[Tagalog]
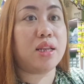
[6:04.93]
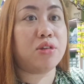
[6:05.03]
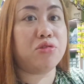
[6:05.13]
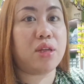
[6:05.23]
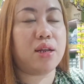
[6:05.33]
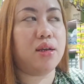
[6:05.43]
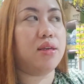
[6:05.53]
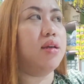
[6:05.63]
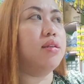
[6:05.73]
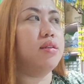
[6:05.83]
linggo talaga
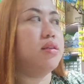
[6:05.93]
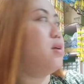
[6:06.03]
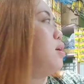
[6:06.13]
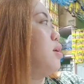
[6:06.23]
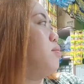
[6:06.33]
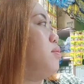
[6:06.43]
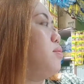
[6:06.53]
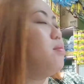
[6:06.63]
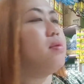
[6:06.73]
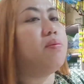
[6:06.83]
yan
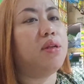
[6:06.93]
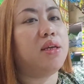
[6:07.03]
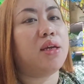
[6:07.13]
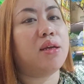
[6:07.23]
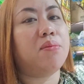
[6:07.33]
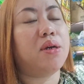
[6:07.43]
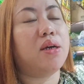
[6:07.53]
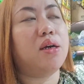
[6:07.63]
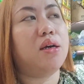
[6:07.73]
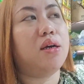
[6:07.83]
bibili yan ng mga